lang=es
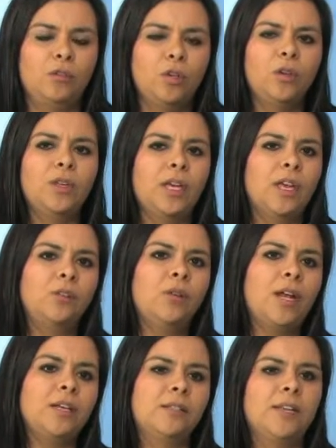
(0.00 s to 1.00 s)
todo Tejiendo
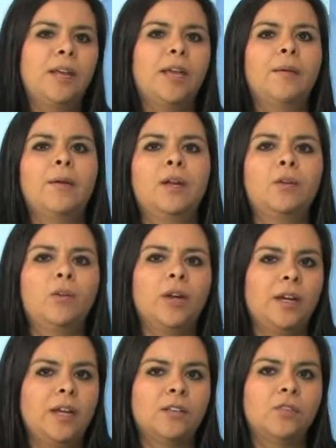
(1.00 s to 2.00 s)
Alas tiene que ver con
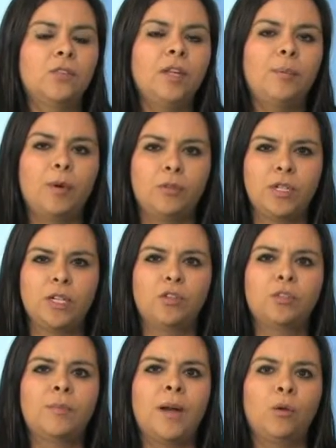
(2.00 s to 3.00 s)
generación de
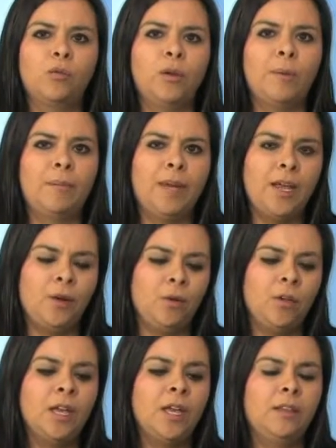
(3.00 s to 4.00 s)
proyectos para autoempleo.
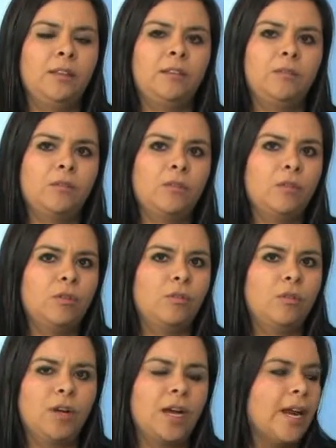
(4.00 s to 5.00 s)

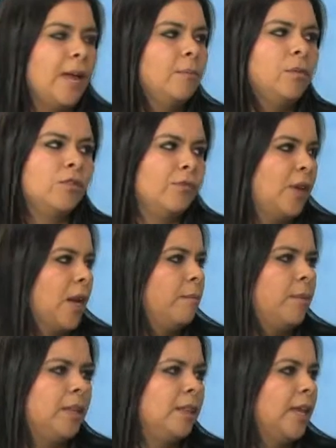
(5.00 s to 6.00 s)
Creemos
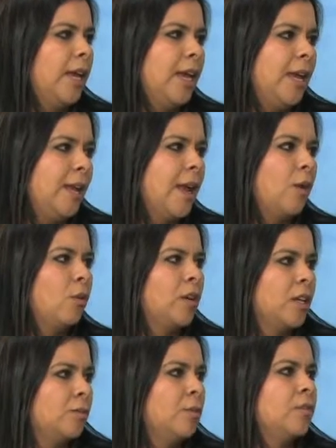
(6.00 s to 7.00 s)
fielmente en la
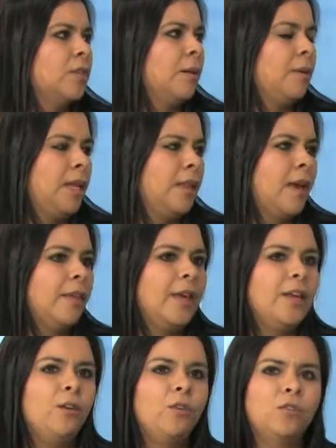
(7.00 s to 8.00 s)
corresponsabilidad,
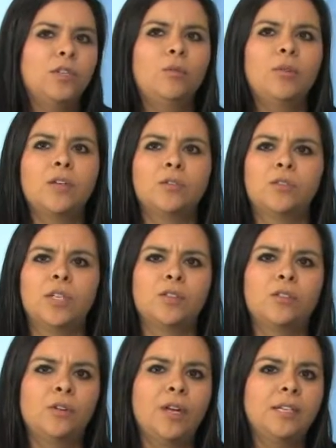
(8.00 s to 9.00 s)
en no ser una
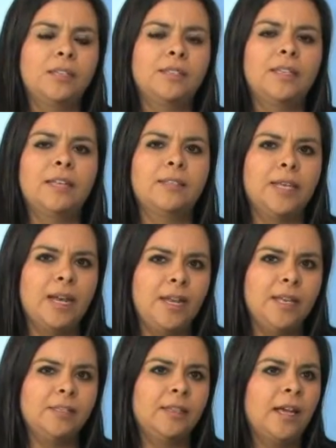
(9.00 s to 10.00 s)
asociación
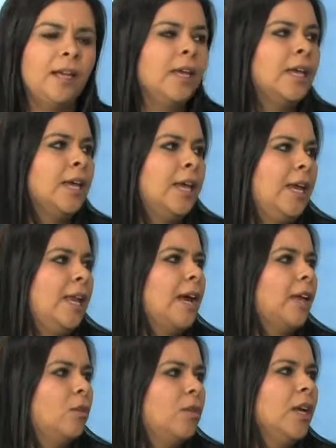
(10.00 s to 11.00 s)
asistencialista en
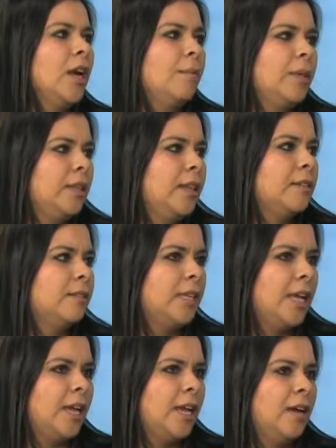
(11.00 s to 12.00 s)
la que únicamente
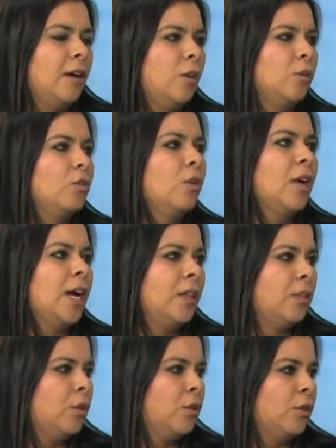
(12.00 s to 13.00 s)
esté
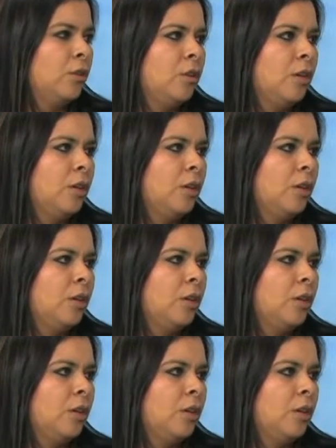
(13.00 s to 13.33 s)
otorgando